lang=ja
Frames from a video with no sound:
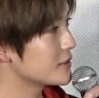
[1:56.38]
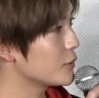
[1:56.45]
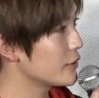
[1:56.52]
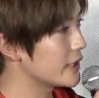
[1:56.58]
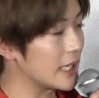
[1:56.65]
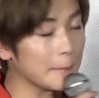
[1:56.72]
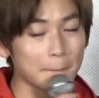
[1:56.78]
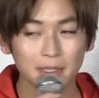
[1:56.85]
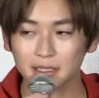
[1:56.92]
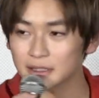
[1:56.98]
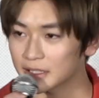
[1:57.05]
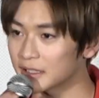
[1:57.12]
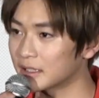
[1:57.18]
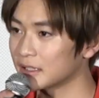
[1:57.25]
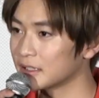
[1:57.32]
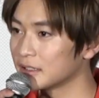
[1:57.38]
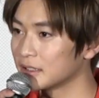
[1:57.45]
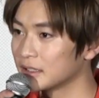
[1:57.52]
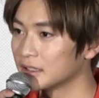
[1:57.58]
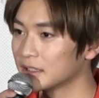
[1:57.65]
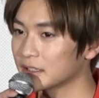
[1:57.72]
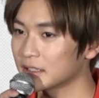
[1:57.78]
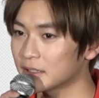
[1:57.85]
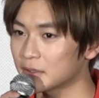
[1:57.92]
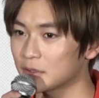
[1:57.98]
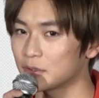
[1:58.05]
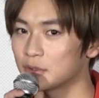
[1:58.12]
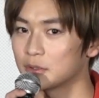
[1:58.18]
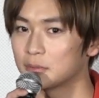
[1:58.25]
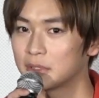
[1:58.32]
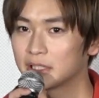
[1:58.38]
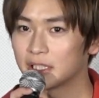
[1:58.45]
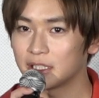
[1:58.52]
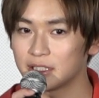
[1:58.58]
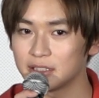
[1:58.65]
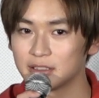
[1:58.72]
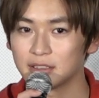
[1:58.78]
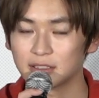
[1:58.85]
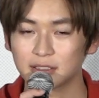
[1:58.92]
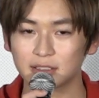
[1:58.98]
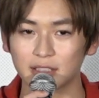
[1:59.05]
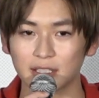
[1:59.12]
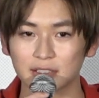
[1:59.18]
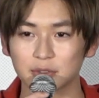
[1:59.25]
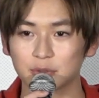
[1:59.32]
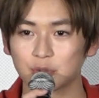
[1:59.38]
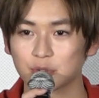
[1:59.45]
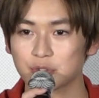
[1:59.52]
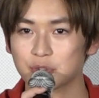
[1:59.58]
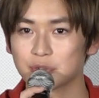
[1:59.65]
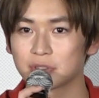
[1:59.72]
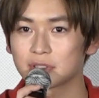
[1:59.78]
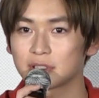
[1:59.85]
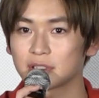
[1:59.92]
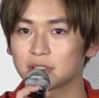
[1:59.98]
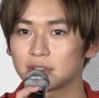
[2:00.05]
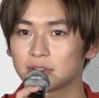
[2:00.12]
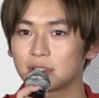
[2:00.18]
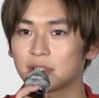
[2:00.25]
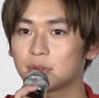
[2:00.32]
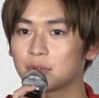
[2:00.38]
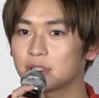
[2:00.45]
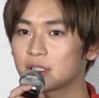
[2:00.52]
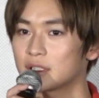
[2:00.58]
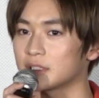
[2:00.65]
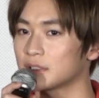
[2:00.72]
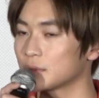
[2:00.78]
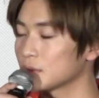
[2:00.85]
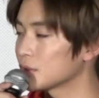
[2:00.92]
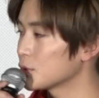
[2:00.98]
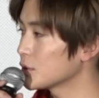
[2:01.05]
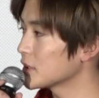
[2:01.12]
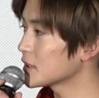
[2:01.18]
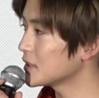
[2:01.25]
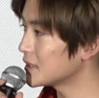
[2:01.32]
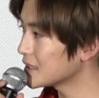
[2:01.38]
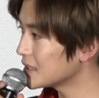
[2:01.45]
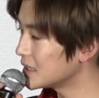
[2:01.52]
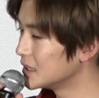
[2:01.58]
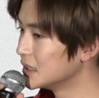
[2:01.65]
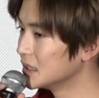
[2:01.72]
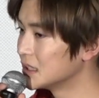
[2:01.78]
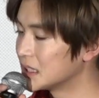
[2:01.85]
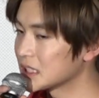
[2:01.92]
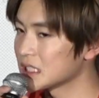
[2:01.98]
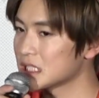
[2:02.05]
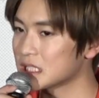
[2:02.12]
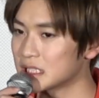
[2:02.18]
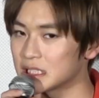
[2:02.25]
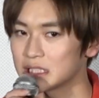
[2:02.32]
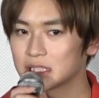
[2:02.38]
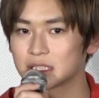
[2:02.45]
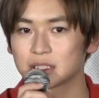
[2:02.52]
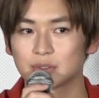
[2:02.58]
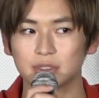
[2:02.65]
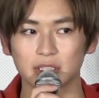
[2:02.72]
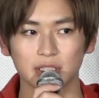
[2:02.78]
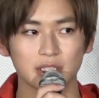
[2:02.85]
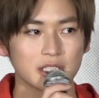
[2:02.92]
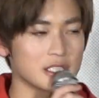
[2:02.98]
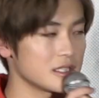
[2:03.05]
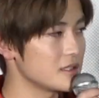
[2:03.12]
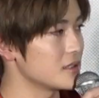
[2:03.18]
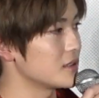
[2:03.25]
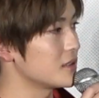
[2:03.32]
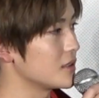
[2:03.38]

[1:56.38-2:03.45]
すごい頑張って結構まあ練りに練ってあそこどうしようかっていう台本をいただいた時から話して作り上げたシーンだっ